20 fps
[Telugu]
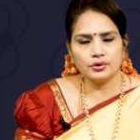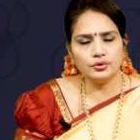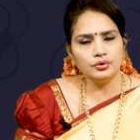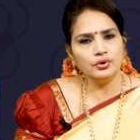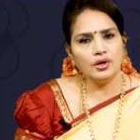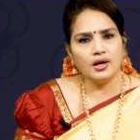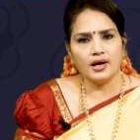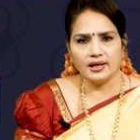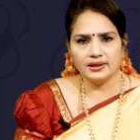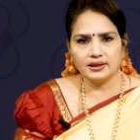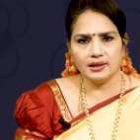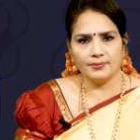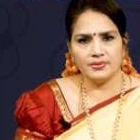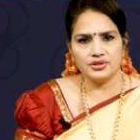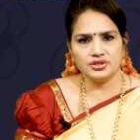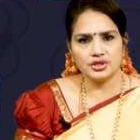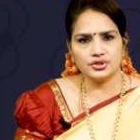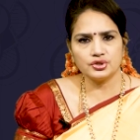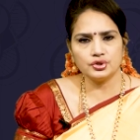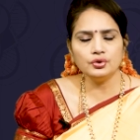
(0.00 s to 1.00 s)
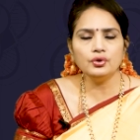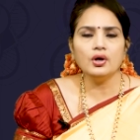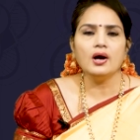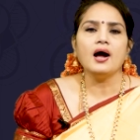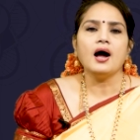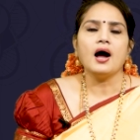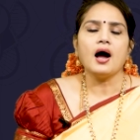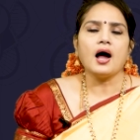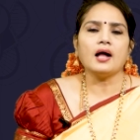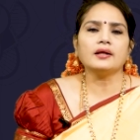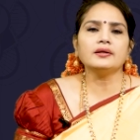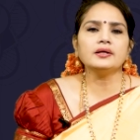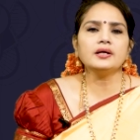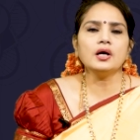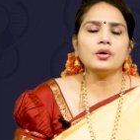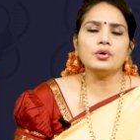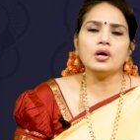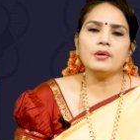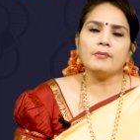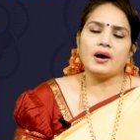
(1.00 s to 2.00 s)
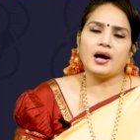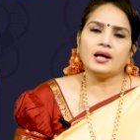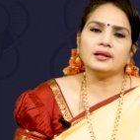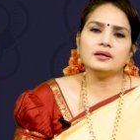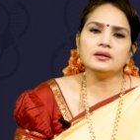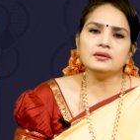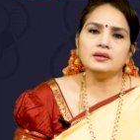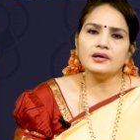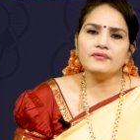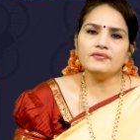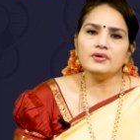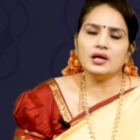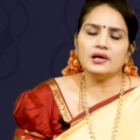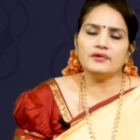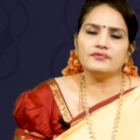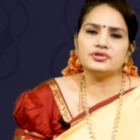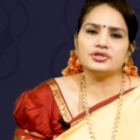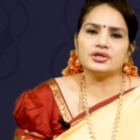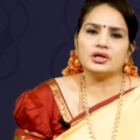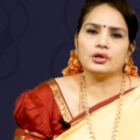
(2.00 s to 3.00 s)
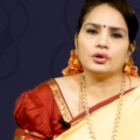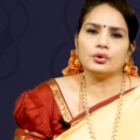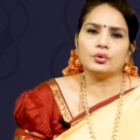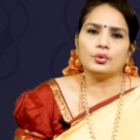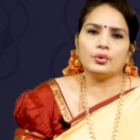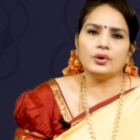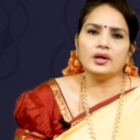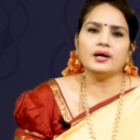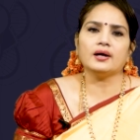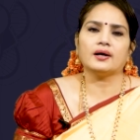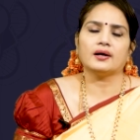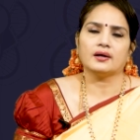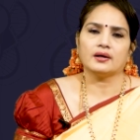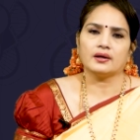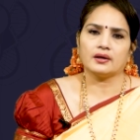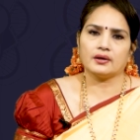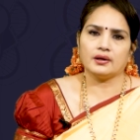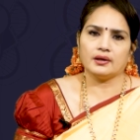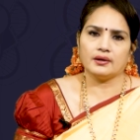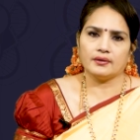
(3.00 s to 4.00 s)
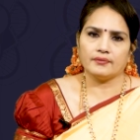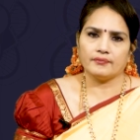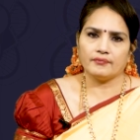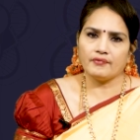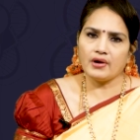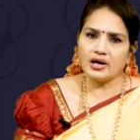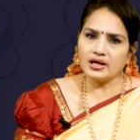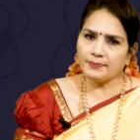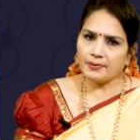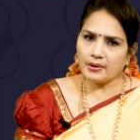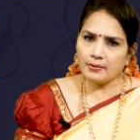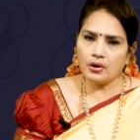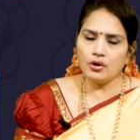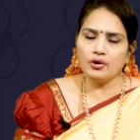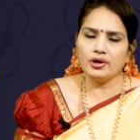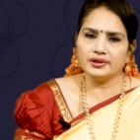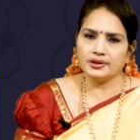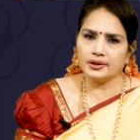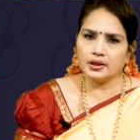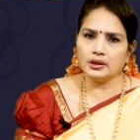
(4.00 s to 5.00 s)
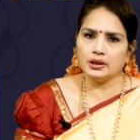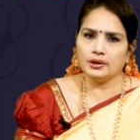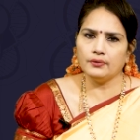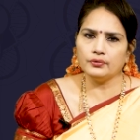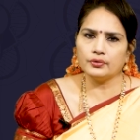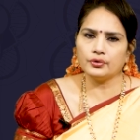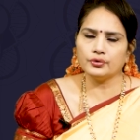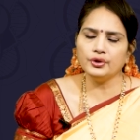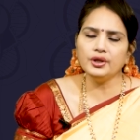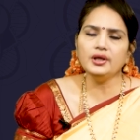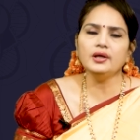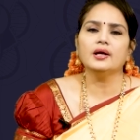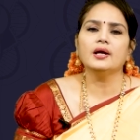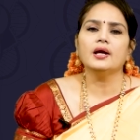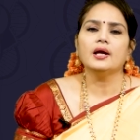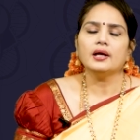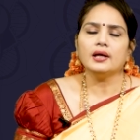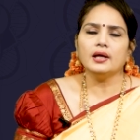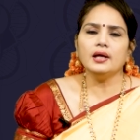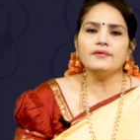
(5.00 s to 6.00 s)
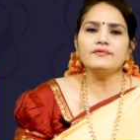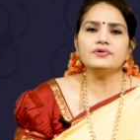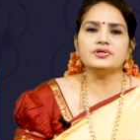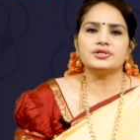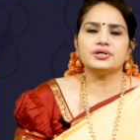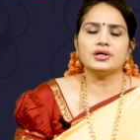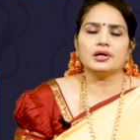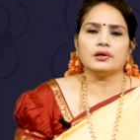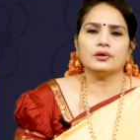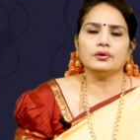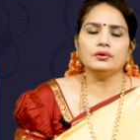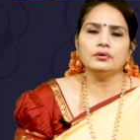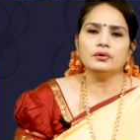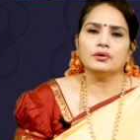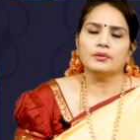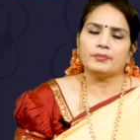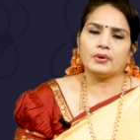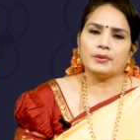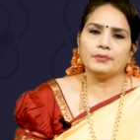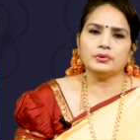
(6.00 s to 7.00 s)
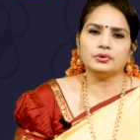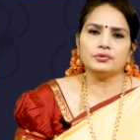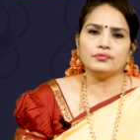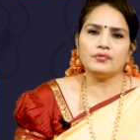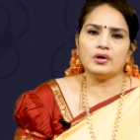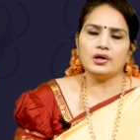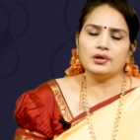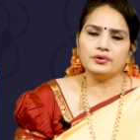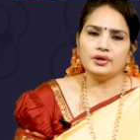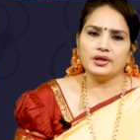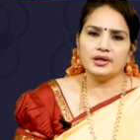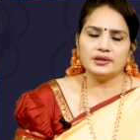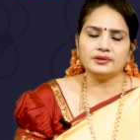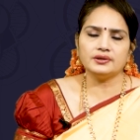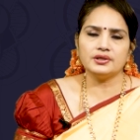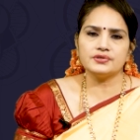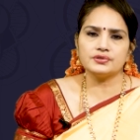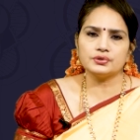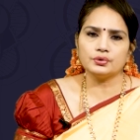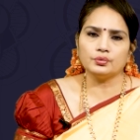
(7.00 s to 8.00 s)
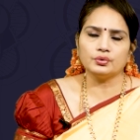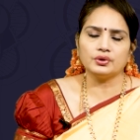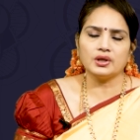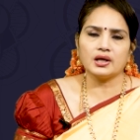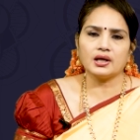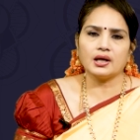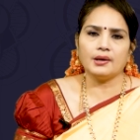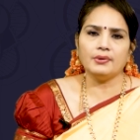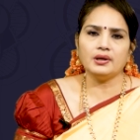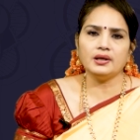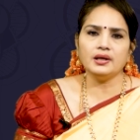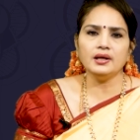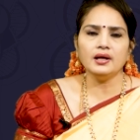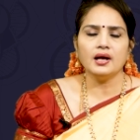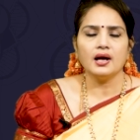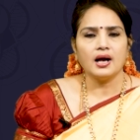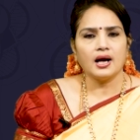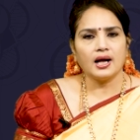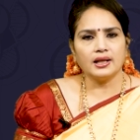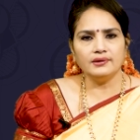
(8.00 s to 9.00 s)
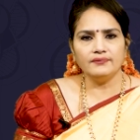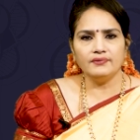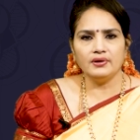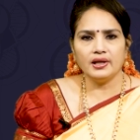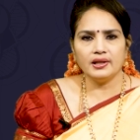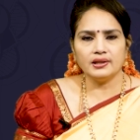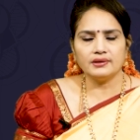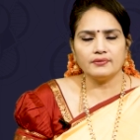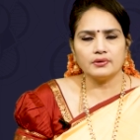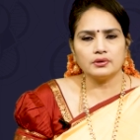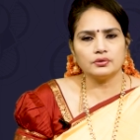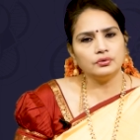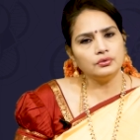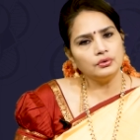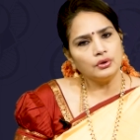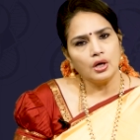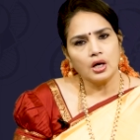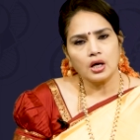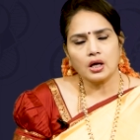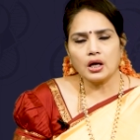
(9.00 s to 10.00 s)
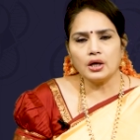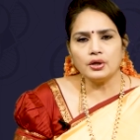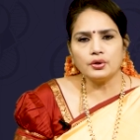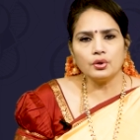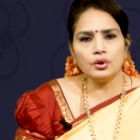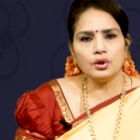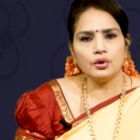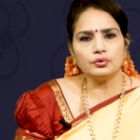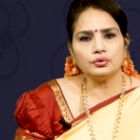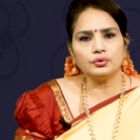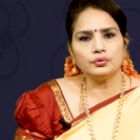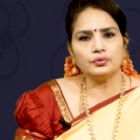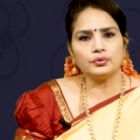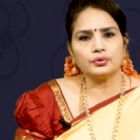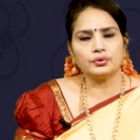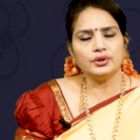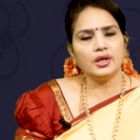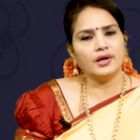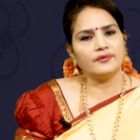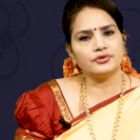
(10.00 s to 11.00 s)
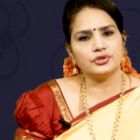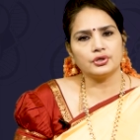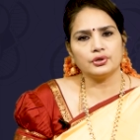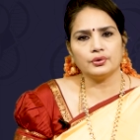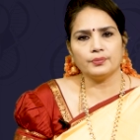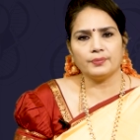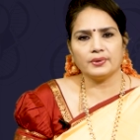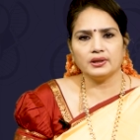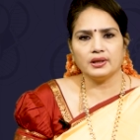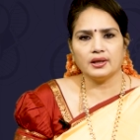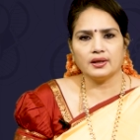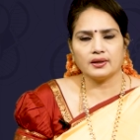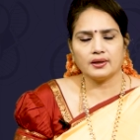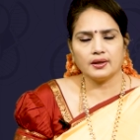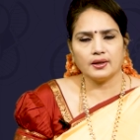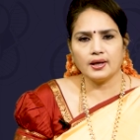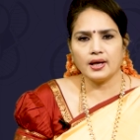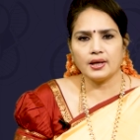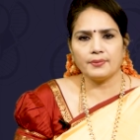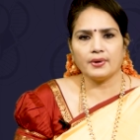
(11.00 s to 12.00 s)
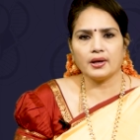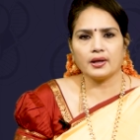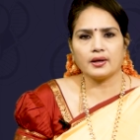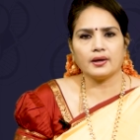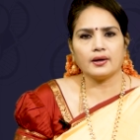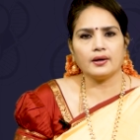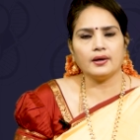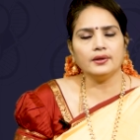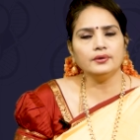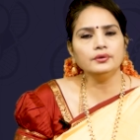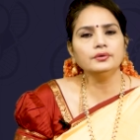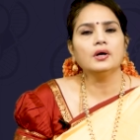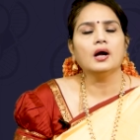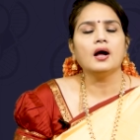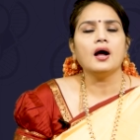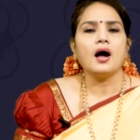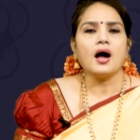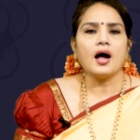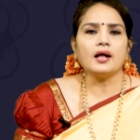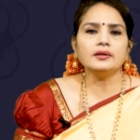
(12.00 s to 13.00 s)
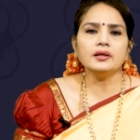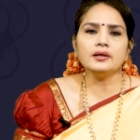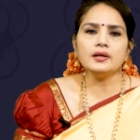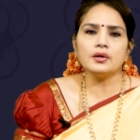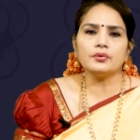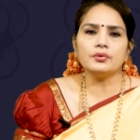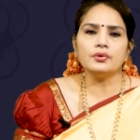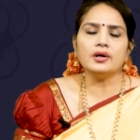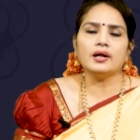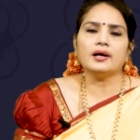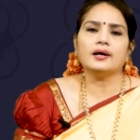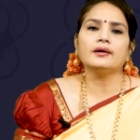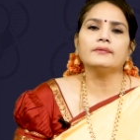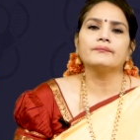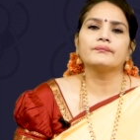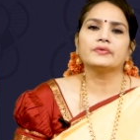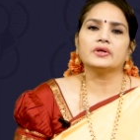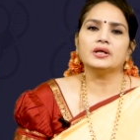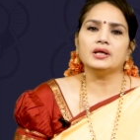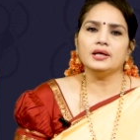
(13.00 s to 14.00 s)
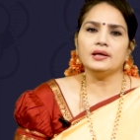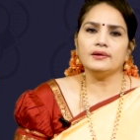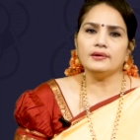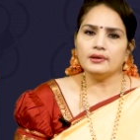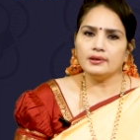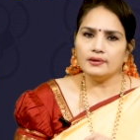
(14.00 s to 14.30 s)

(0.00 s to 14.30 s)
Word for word: వరకు అధిగమించవచ్చు అంతేకాకుండా మాదక ద్రవ్యాల విషయంలో కూడా వాటి ప్రభావం అధికంగా ఉంటుంది ఈ విషయంలో ప్రభుత్వం వాళ్ళు నియంత్రిస్తూ ఉంటారు కాబట్టి అది వీలైనంత వరకు కంట్రోల్ అవుతూ ఉంటుంది ఆ విషయంలో పెద్ద కంగారు పడక్కర్లేదు అంతేకాకుండా ఈ